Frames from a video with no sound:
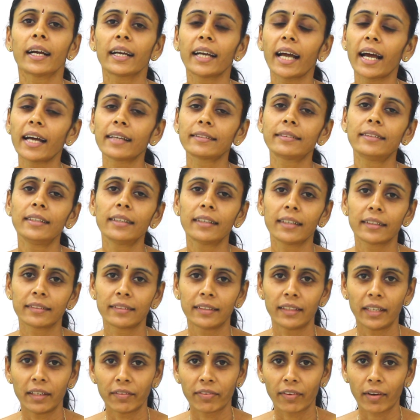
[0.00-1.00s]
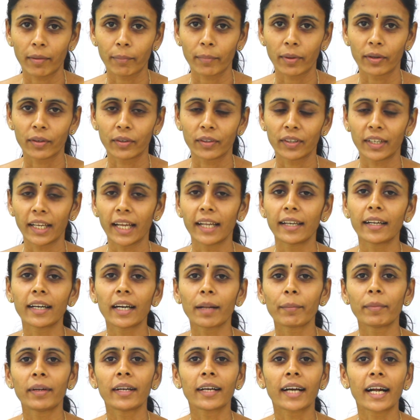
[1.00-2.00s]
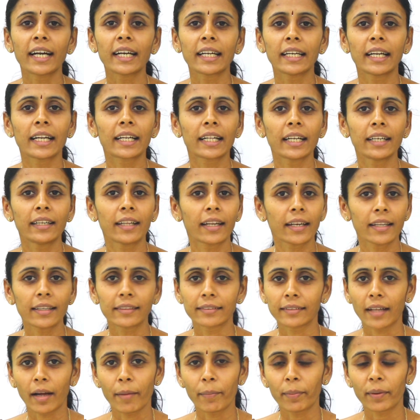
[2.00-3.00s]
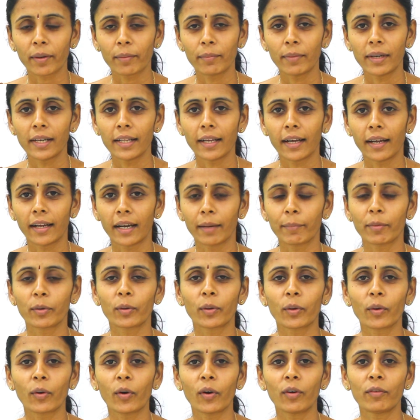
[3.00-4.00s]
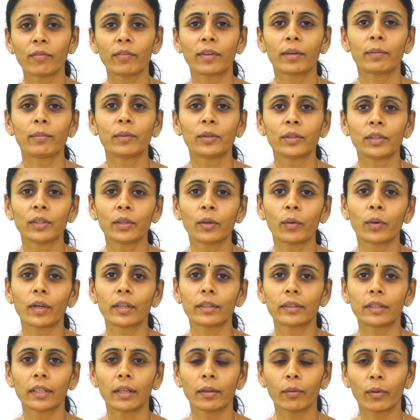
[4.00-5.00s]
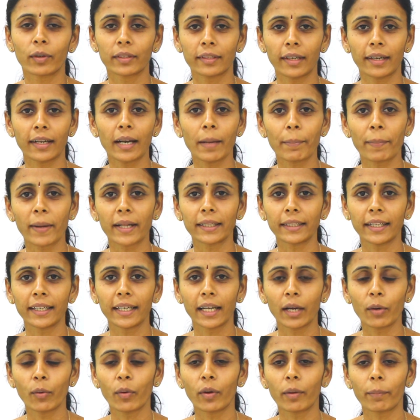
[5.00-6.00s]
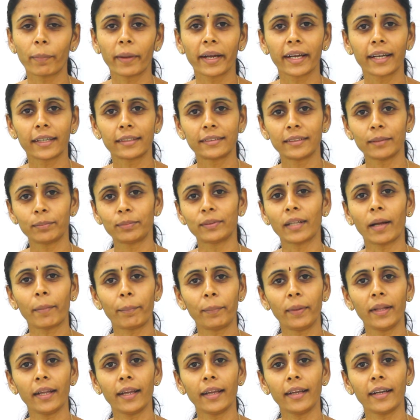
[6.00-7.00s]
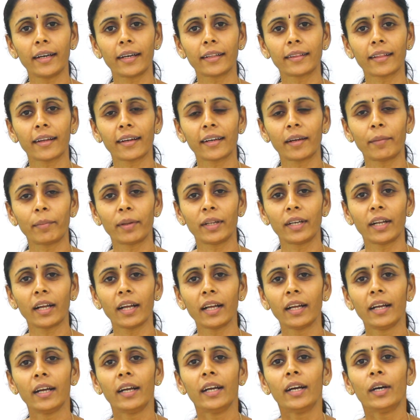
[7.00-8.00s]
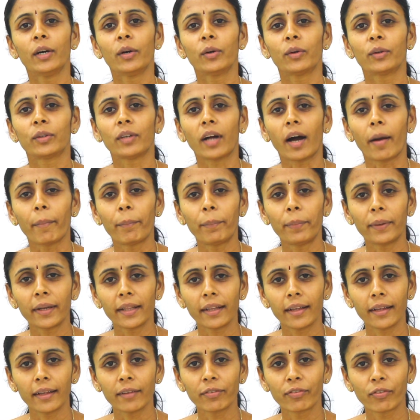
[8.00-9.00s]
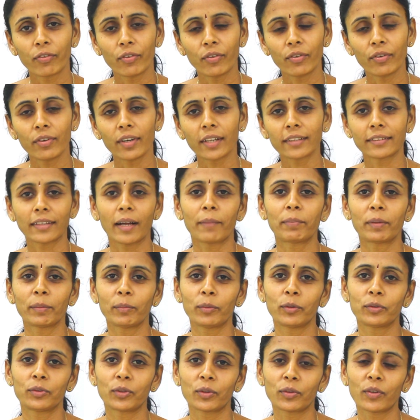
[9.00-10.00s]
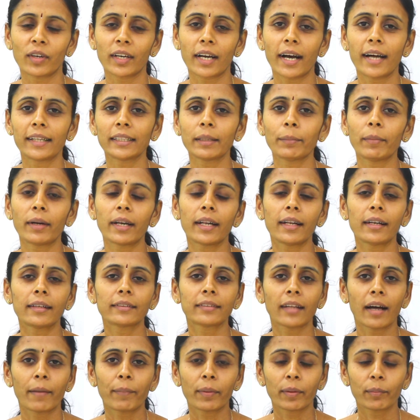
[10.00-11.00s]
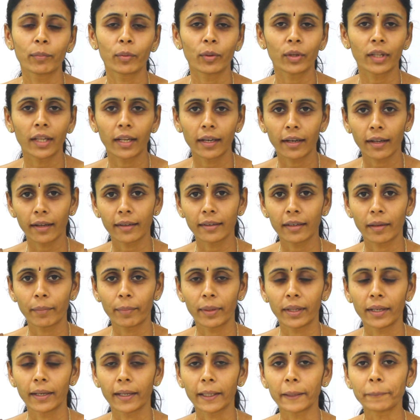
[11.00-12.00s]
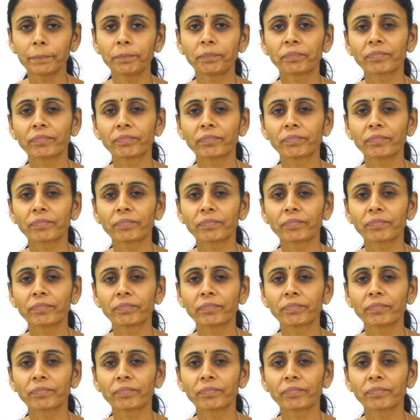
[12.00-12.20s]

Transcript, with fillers: கேஸ்ட்ரிக் அசிடிட்டி ஃபார்ம் ஆகும் ஏன்னா நம்ம கண்ட நேரத்தில் நிறைய சாப்பிட்றோம் இல்லையா நமக்கு ஒரு கோவம் வரும்போது ஒரு சில ஒரு சிலரில் பார்த்தீங்கன்னா ஒரு பாக்கெட் சிப்ஸ் அப்படியே எடுத்தாங்க அப்படின்னா அப்படியே ஃபுல்லாக சாப்பிட்டு முடிச்சிருவாங்க அந்த மாதிரியெல்லாம் சாப்பிடும்போது என்னாகும் அப்படின்னா